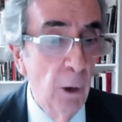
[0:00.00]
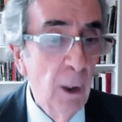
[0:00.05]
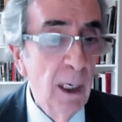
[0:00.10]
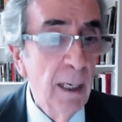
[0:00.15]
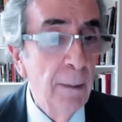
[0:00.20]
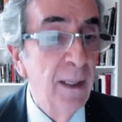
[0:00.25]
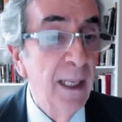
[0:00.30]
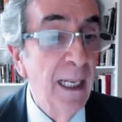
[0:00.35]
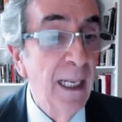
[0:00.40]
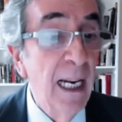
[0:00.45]
me
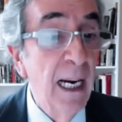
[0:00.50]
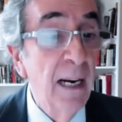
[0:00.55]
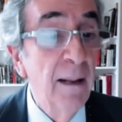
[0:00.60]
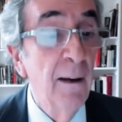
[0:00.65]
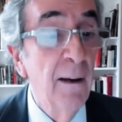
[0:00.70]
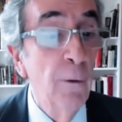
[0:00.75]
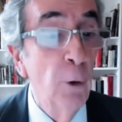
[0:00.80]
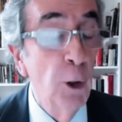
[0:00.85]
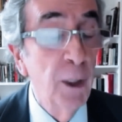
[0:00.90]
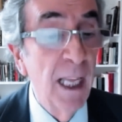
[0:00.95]
voy a
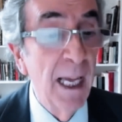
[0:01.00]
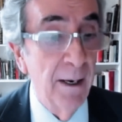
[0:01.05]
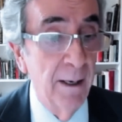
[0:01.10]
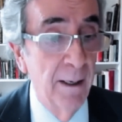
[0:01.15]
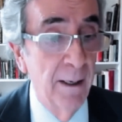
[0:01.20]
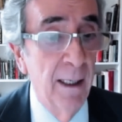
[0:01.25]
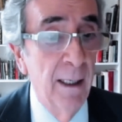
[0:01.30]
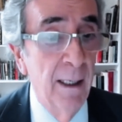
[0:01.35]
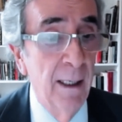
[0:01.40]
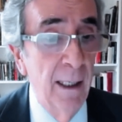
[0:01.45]
abstener de
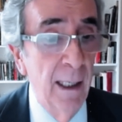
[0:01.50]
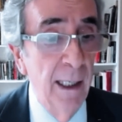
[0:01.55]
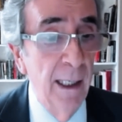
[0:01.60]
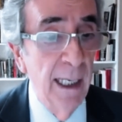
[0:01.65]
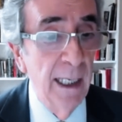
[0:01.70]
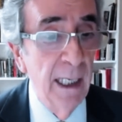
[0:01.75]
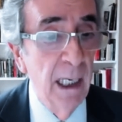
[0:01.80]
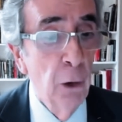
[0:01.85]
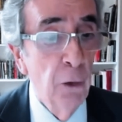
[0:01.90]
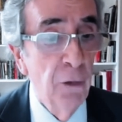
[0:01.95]
votar
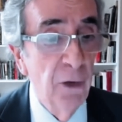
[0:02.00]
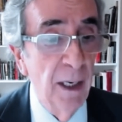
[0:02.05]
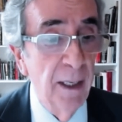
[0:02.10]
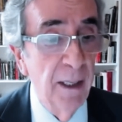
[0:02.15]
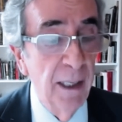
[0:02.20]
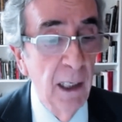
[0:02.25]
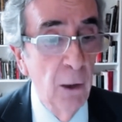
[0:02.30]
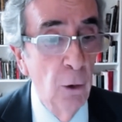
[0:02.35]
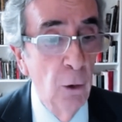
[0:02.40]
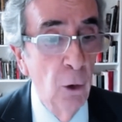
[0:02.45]
en aquellos
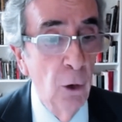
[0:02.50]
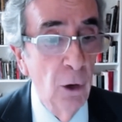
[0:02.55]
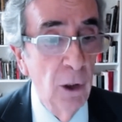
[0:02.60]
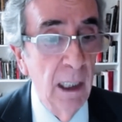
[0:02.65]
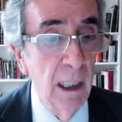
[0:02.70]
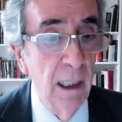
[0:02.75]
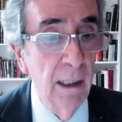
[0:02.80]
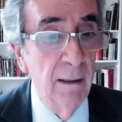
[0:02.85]
artículos